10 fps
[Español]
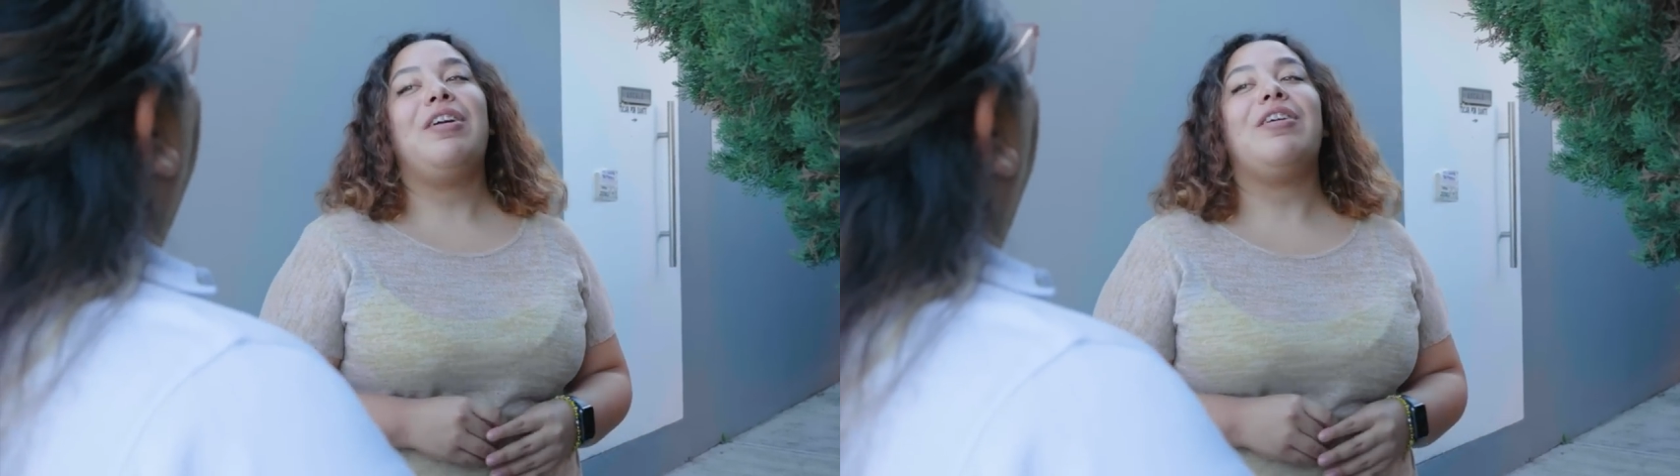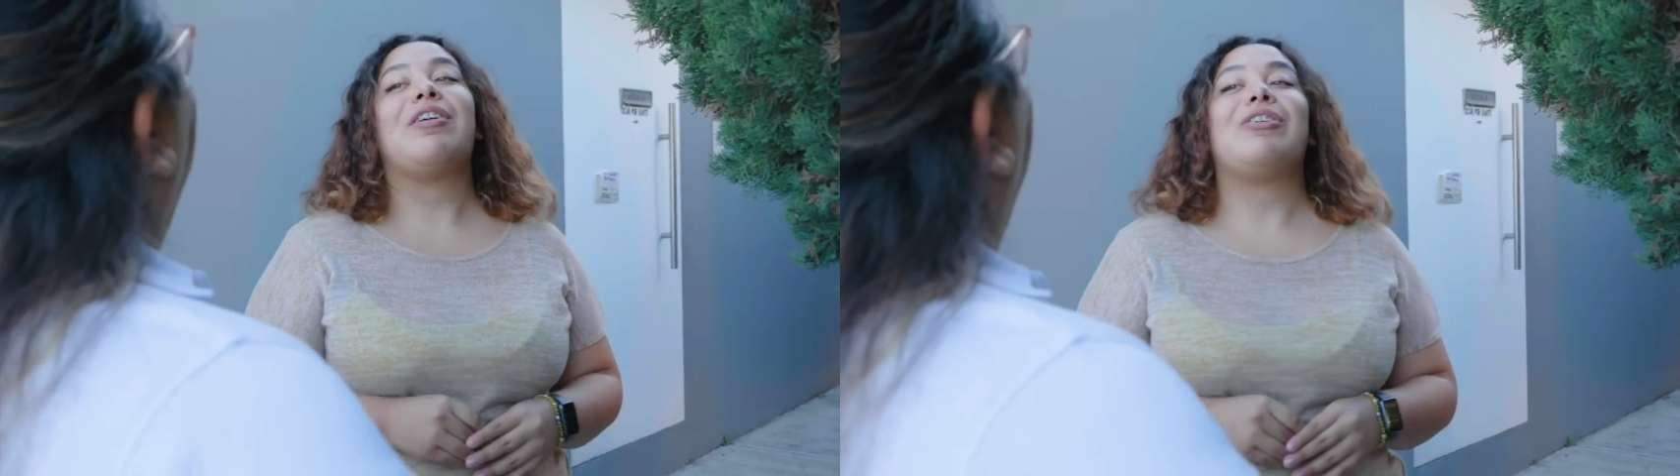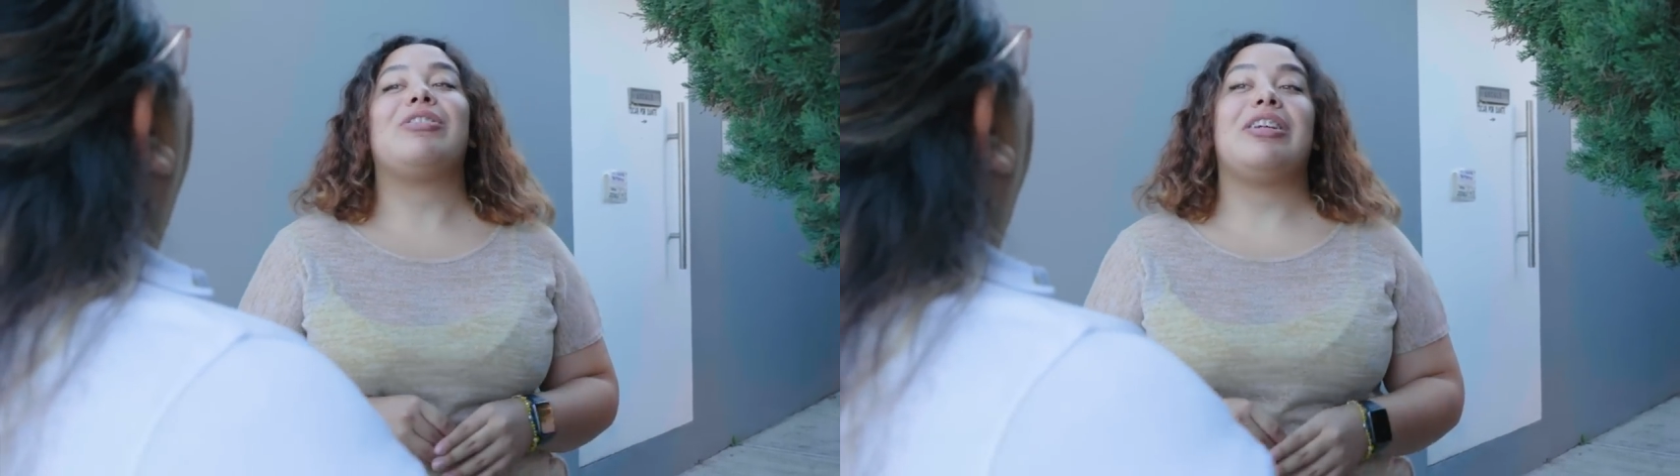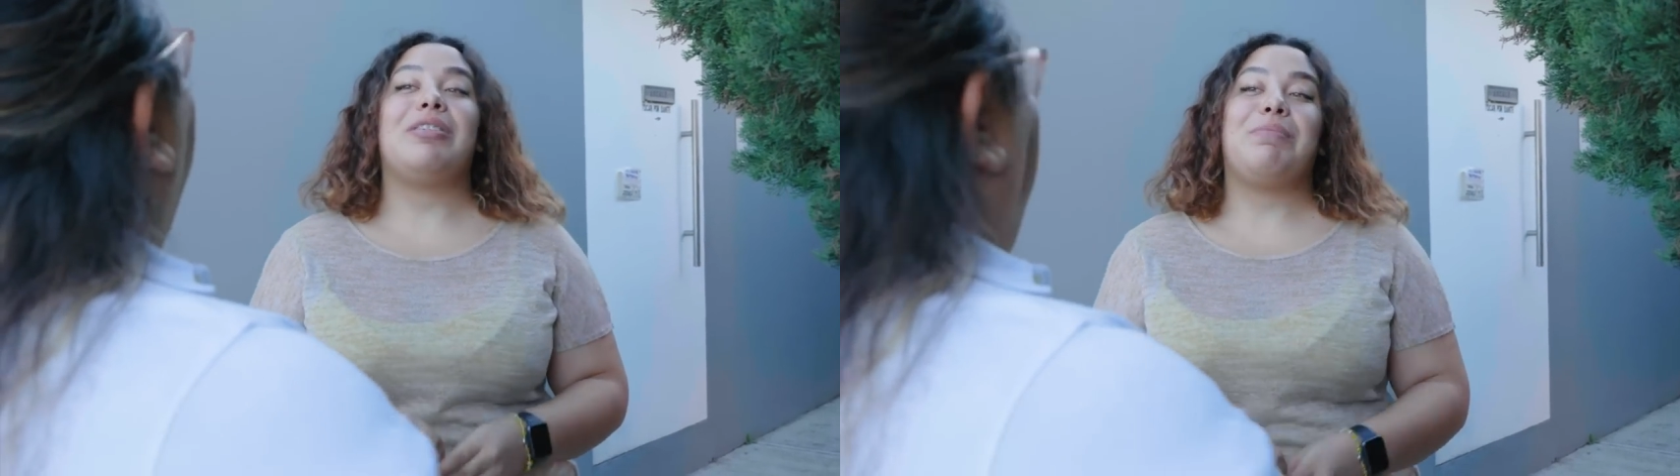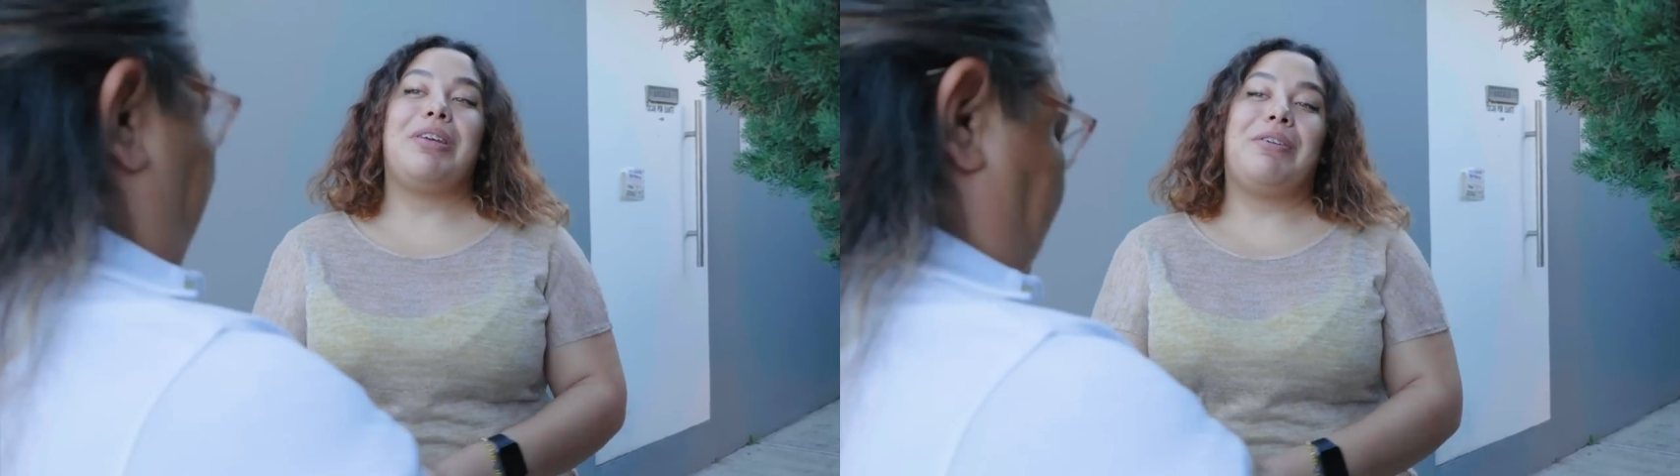de lo que usted
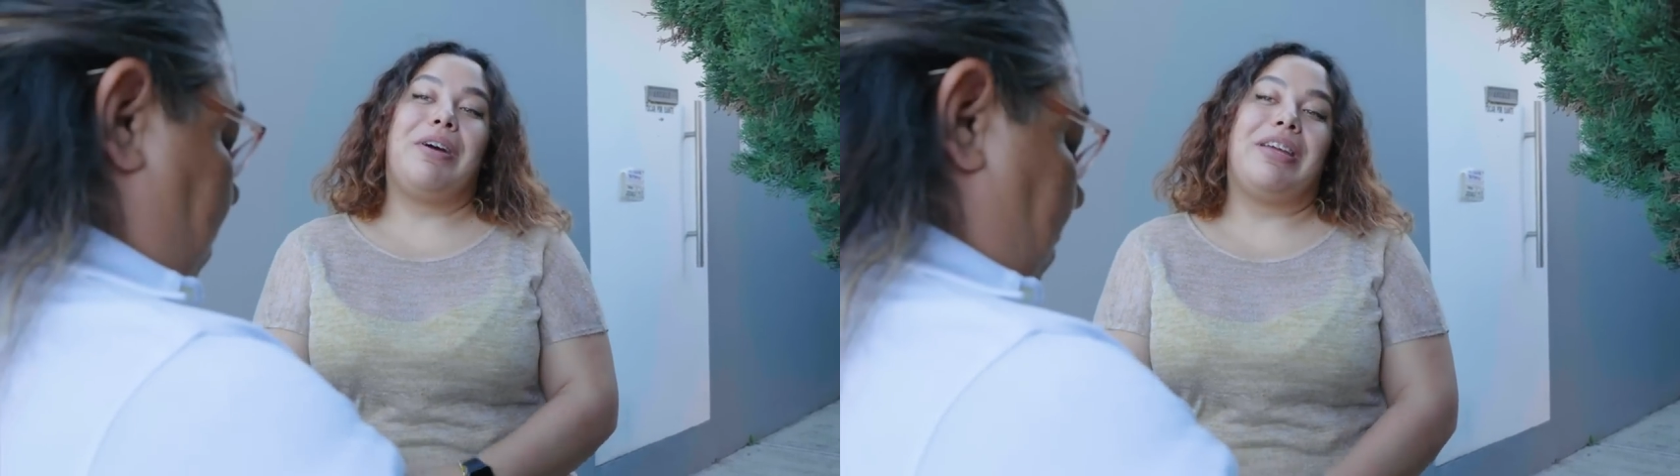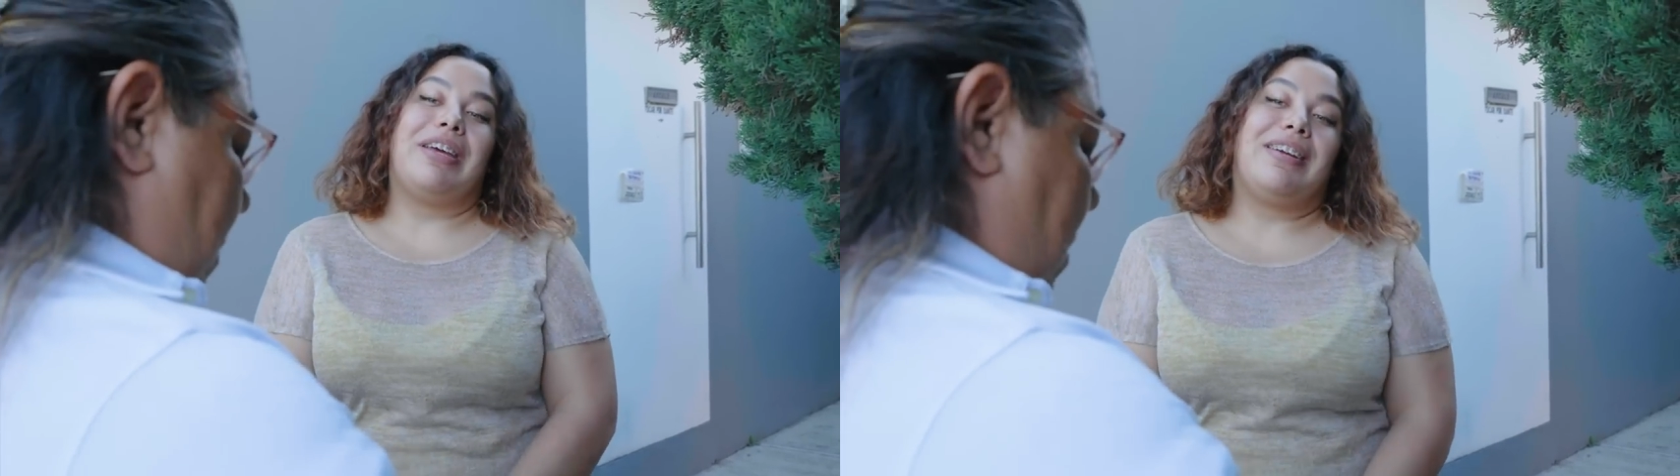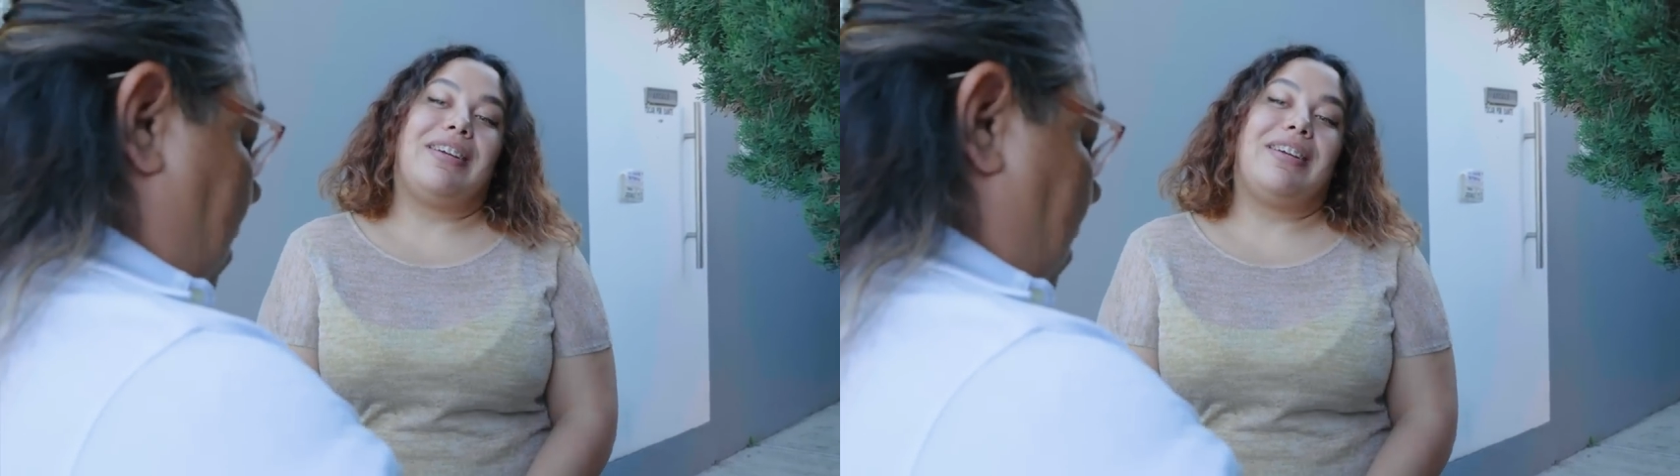me dijo ayer.